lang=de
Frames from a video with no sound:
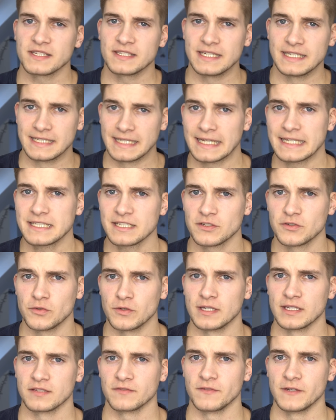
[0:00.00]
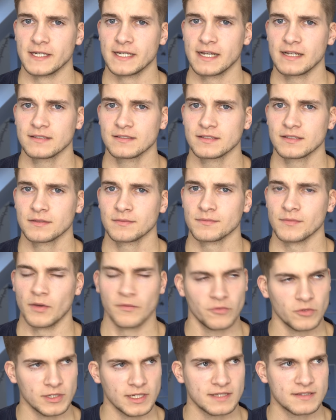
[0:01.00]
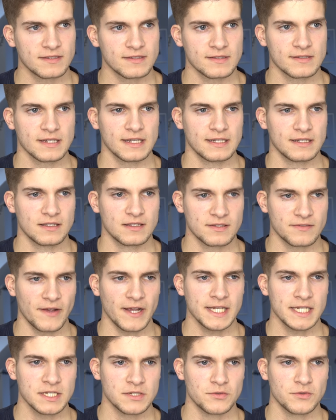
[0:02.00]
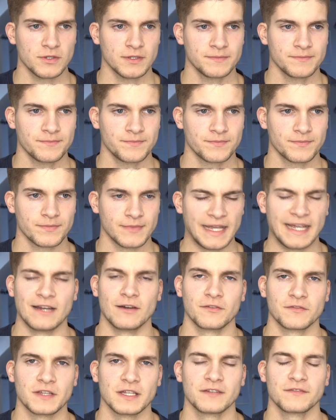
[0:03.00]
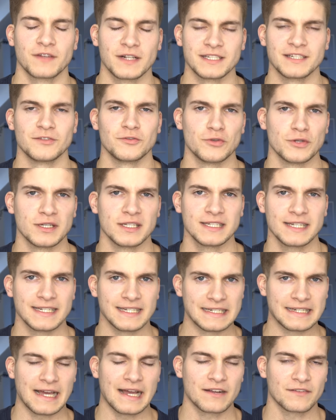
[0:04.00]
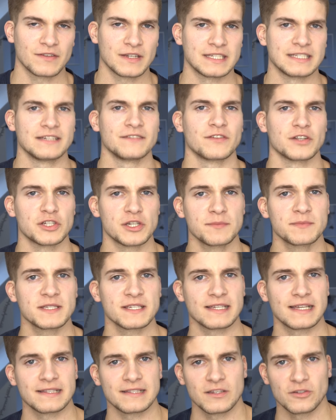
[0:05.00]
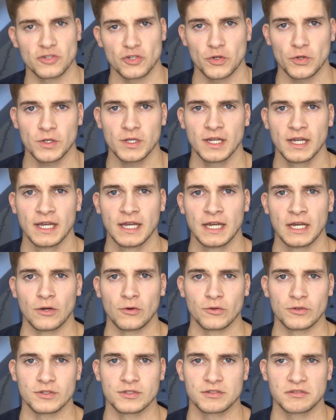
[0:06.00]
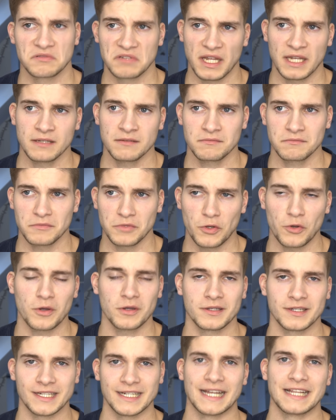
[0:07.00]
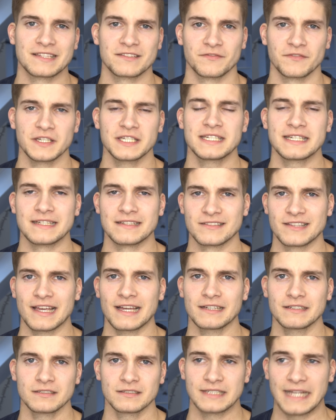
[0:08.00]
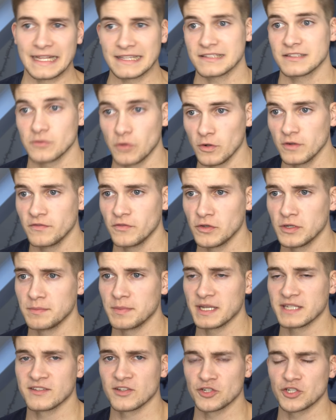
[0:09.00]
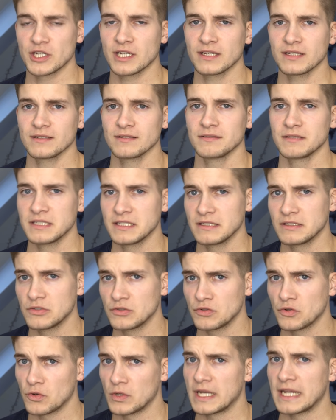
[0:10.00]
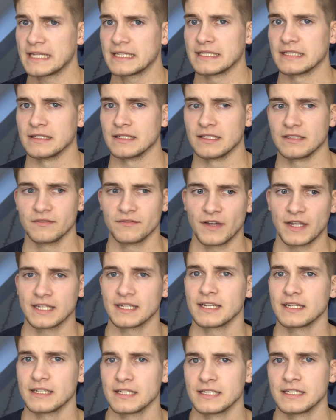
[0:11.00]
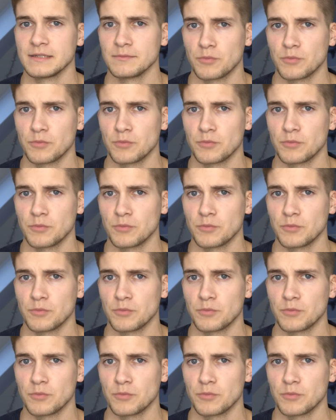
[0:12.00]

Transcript: sich die dritte Tür des Fliegers, obwohl jetzt ist es ja die zweite Tür. Naja, auf jeden Fall die Tür hinter den Tragflächen, die verschiebt sich jetzt ein Stück. Und dann noch eine ganz wichtige Sache, ganz toll für die Passagiere, die Toiletten, die wandern in